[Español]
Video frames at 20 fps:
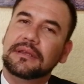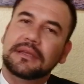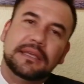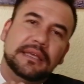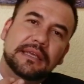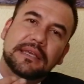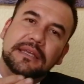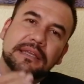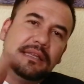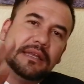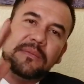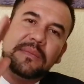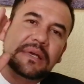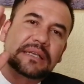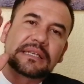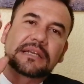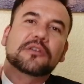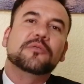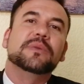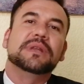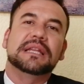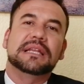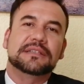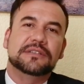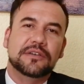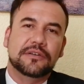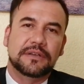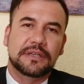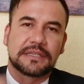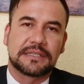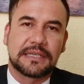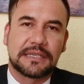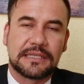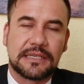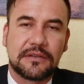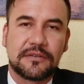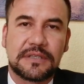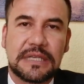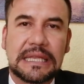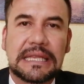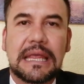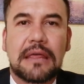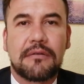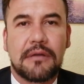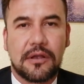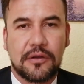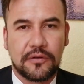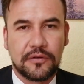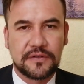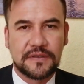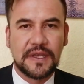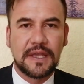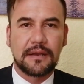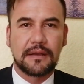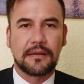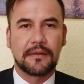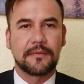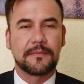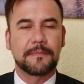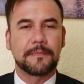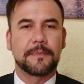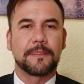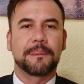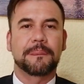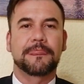y demás recomendaciones que se nos han dado a conocer.